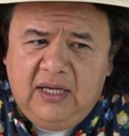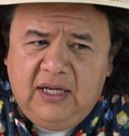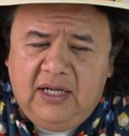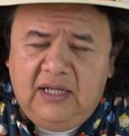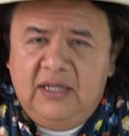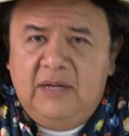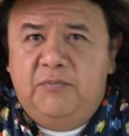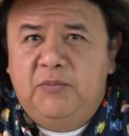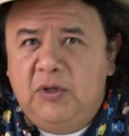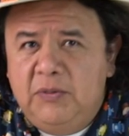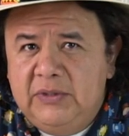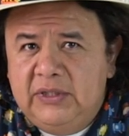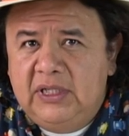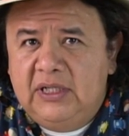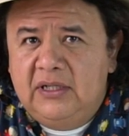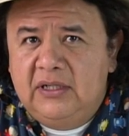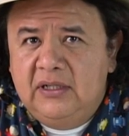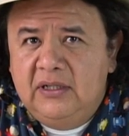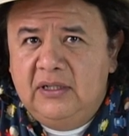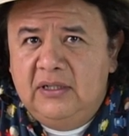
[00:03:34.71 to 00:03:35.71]
el de
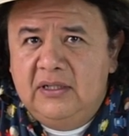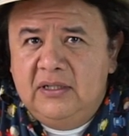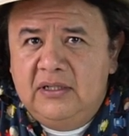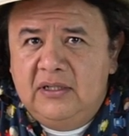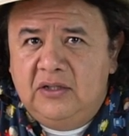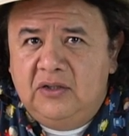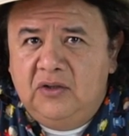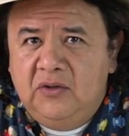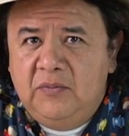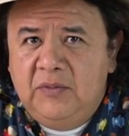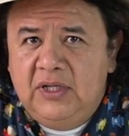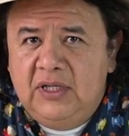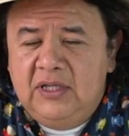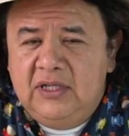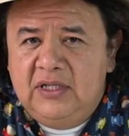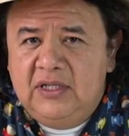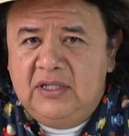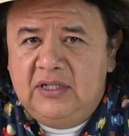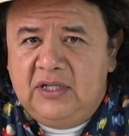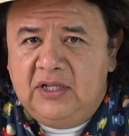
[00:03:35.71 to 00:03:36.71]
Popstar, si no me,
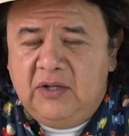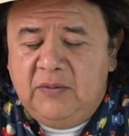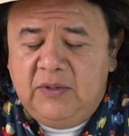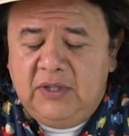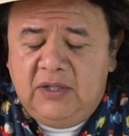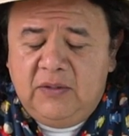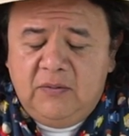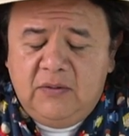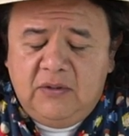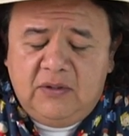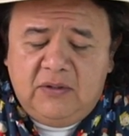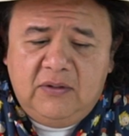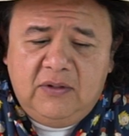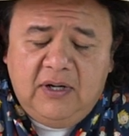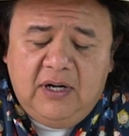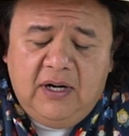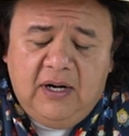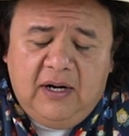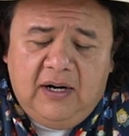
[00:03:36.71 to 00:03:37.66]
si no me equivoco,